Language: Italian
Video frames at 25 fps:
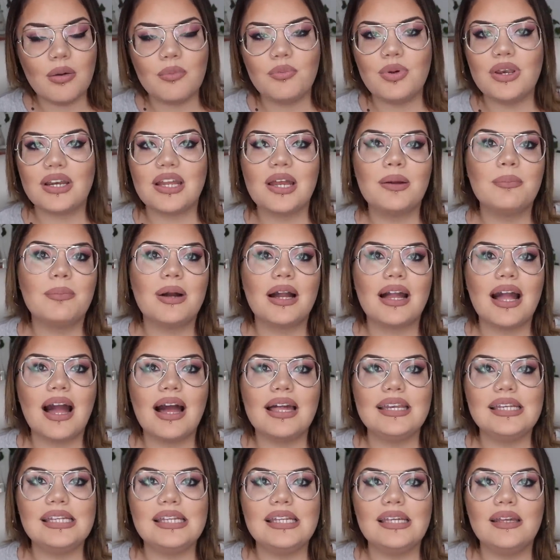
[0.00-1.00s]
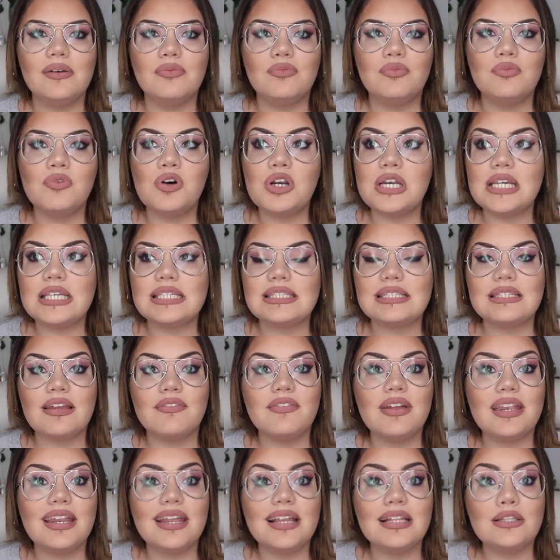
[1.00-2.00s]
perché magari vorresti
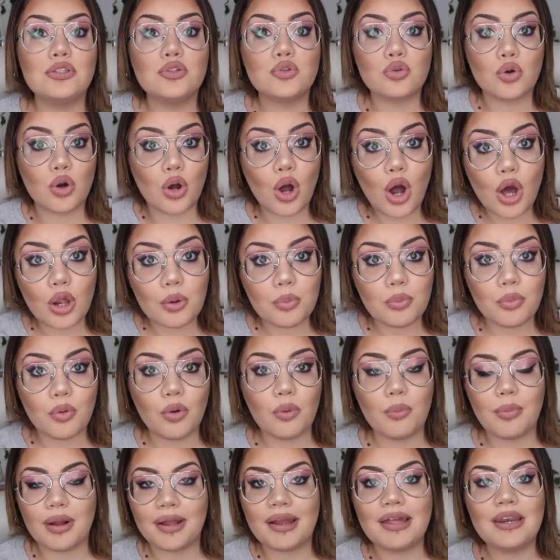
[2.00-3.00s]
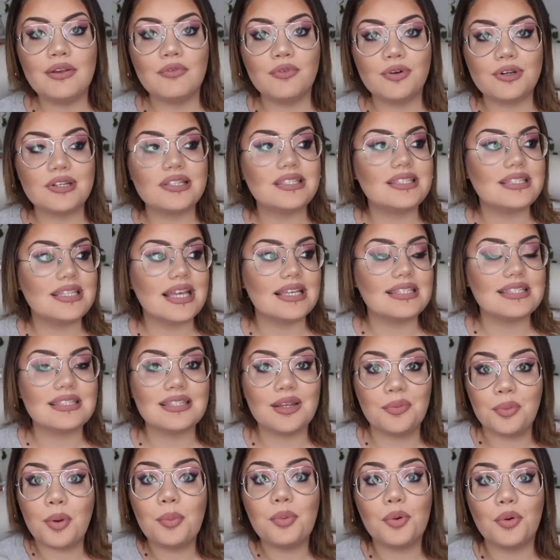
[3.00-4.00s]
avere il suo corpo, magari vorresti
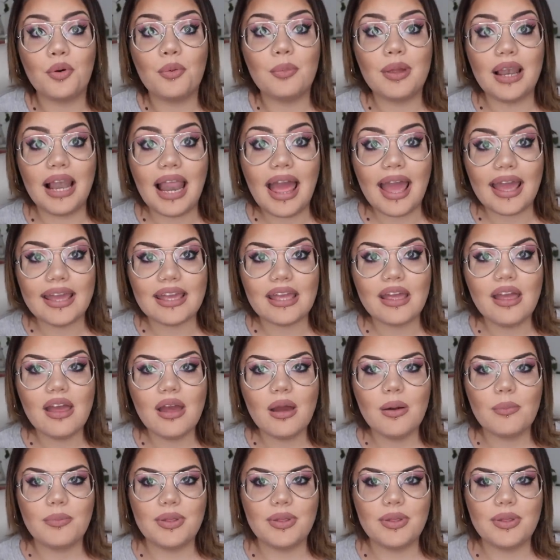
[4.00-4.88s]
essere proprio come lei,